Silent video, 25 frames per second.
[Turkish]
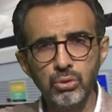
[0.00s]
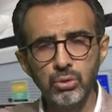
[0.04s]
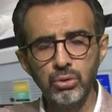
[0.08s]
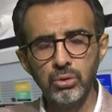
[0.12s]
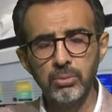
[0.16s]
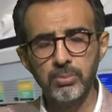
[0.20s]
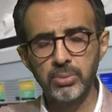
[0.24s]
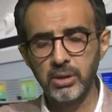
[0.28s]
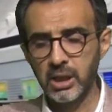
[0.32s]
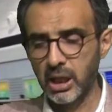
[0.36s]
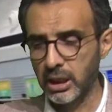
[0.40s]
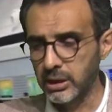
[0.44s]

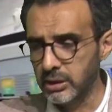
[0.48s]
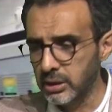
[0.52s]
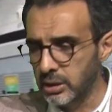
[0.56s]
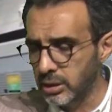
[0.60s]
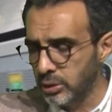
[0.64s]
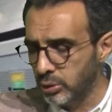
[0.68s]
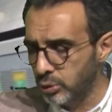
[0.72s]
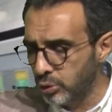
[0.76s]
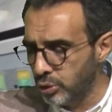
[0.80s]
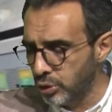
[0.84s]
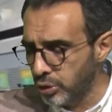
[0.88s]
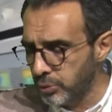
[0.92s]
durum,
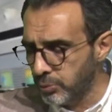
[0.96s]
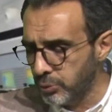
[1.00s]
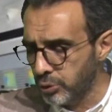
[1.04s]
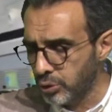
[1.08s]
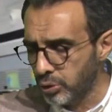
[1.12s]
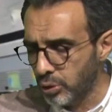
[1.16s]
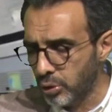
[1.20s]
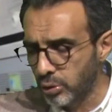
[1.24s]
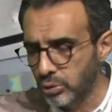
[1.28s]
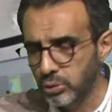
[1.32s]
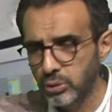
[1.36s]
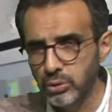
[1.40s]
kadının
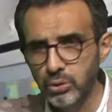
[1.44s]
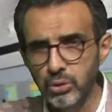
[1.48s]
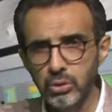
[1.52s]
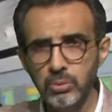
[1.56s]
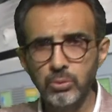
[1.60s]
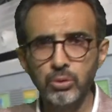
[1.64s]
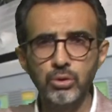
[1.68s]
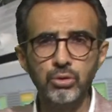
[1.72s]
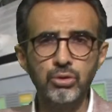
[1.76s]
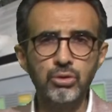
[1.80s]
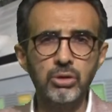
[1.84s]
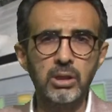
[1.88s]
düşmüş olduğu
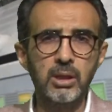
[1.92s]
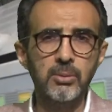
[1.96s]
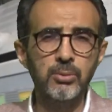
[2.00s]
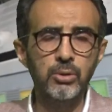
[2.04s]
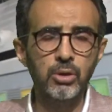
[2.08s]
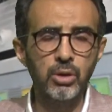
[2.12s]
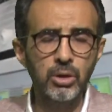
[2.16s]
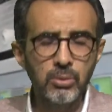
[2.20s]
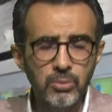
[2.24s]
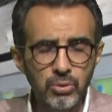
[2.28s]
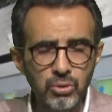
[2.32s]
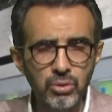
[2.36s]
durumu
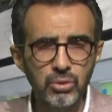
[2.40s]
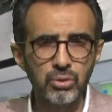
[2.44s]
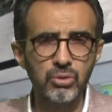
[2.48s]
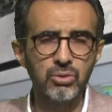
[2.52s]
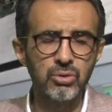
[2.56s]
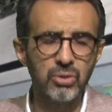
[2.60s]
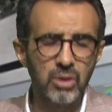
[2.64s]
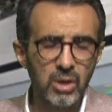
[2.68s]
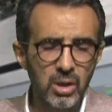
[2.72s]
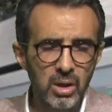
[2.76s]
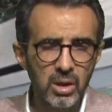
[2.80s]
düşünebiliyor musunuz?